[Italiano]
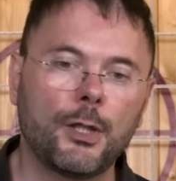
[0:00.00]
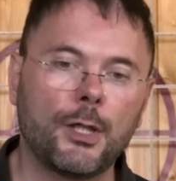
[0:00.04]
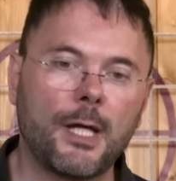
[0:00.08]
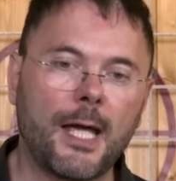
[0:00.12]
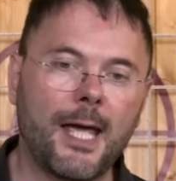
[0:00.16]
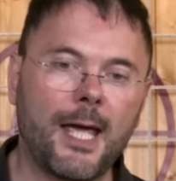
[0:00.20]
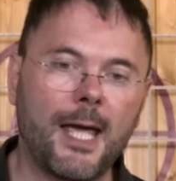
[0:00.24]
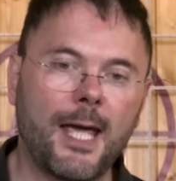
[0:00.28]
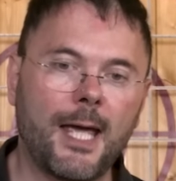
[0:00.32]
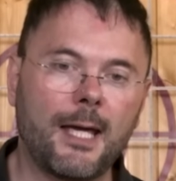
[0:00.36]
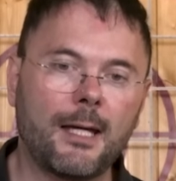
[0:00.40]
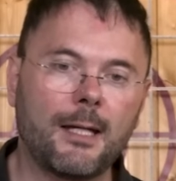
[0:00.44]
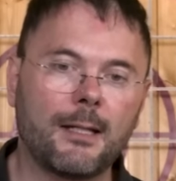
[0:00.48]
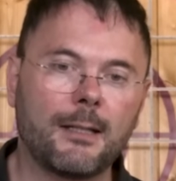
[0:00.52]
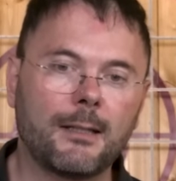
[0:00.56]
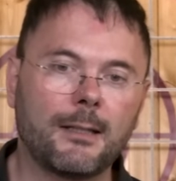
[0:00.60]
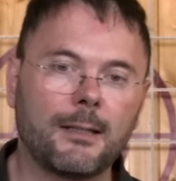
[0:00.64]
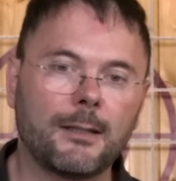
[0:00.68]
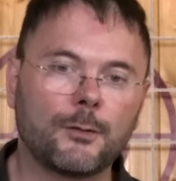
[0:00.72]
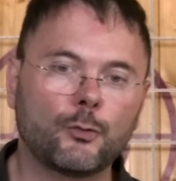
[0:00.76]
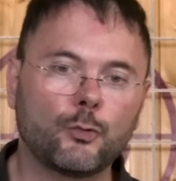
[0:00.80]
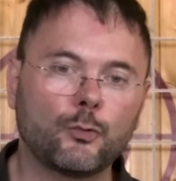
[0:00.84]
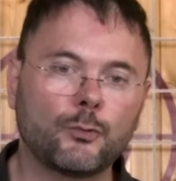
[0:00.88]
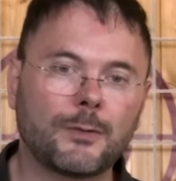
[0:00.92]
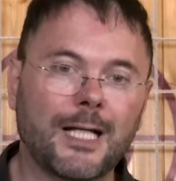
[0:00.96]
è
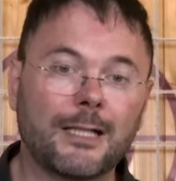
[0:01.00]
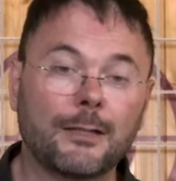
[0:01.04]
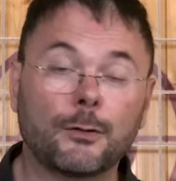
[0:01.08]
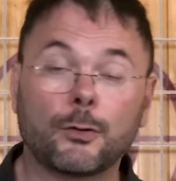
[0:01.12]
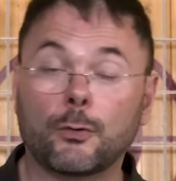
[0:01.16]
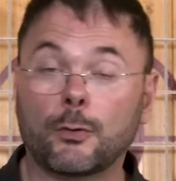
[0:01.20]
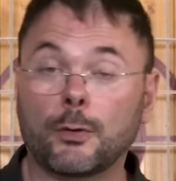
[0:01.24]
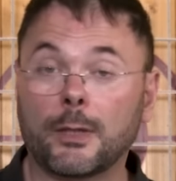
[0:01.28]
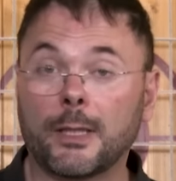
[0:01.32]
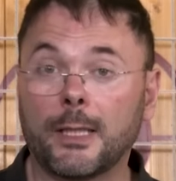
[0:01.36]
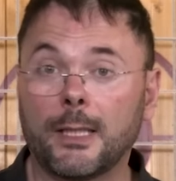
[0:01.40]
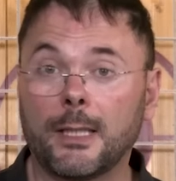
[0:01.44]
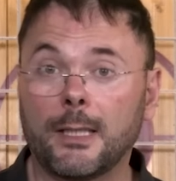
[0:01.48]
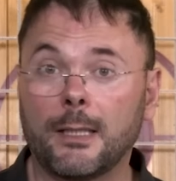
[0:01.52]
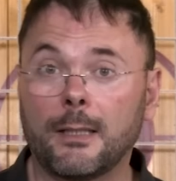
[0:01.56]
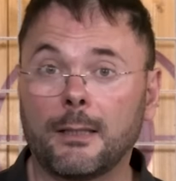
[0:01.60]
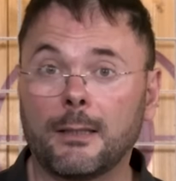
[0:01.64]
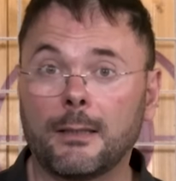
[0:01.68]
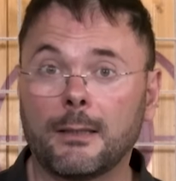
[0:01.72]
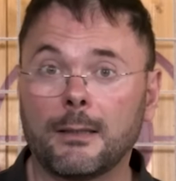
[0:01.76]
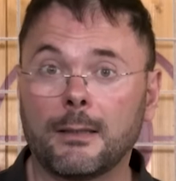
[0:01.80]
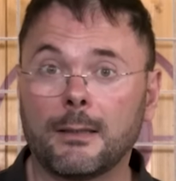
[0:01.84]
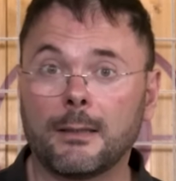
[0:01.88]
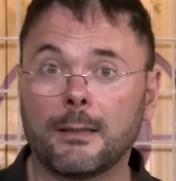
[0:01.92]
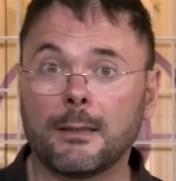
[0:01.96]
eh, tutt'altro che
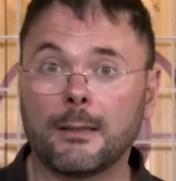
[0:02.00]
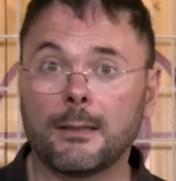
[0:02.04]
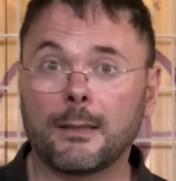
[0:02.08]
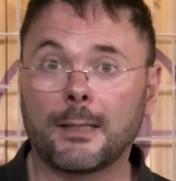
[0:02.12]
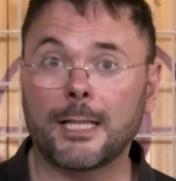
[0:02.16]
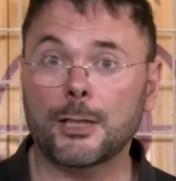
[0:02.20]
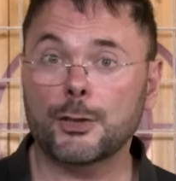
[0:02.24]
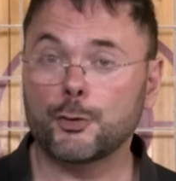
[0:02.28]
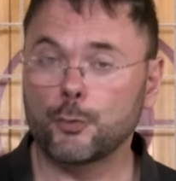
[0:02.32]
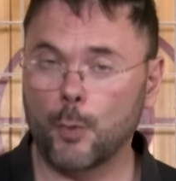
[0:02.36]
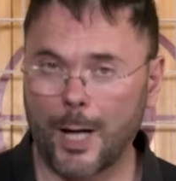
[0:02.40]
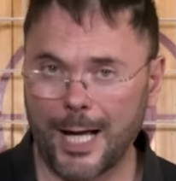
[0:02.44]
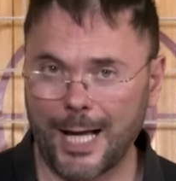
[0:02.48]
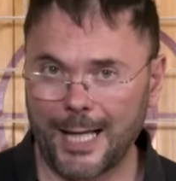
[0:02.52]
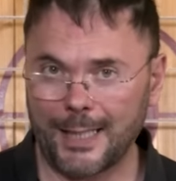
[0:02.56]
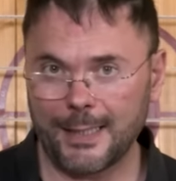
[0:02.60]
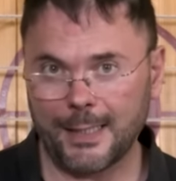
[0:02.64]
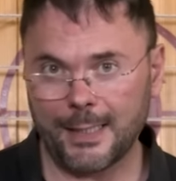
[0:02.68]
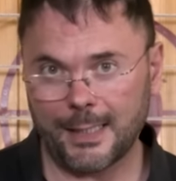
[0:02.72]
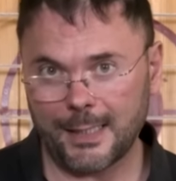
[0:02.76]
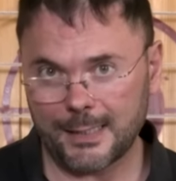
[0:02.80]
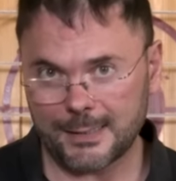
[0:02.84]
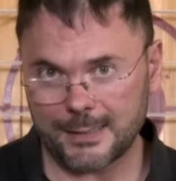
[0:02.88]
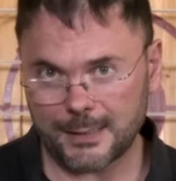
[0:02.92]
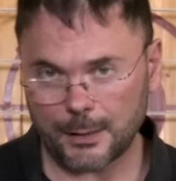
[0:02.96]
eh,
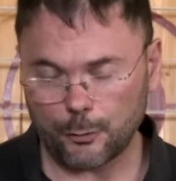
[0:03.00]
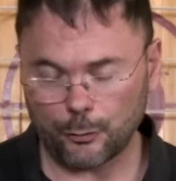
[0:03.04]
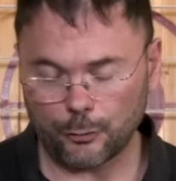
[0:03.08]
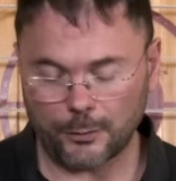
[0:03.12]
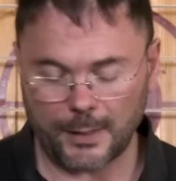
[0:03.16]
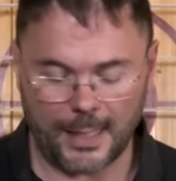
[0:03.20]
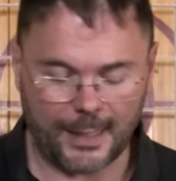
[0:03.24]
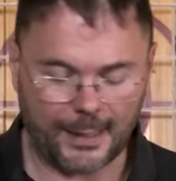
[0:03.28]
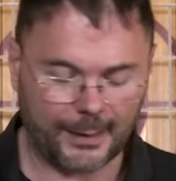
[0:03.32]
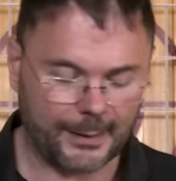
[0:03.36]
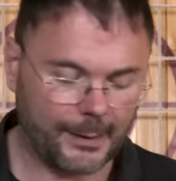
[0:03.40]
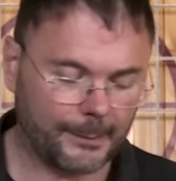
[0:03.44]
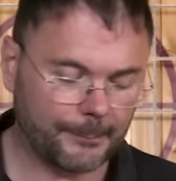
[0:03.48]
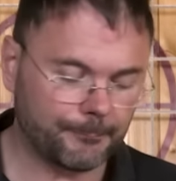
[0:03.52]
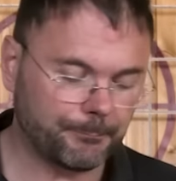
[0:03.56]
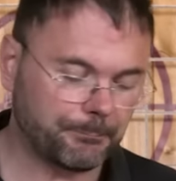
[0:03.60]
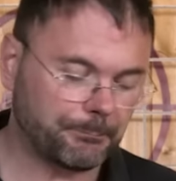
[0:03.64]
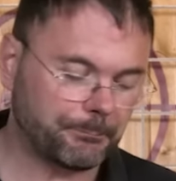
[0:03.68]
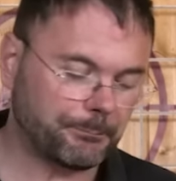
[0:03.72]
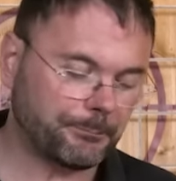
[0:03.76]
casuale e secondaria.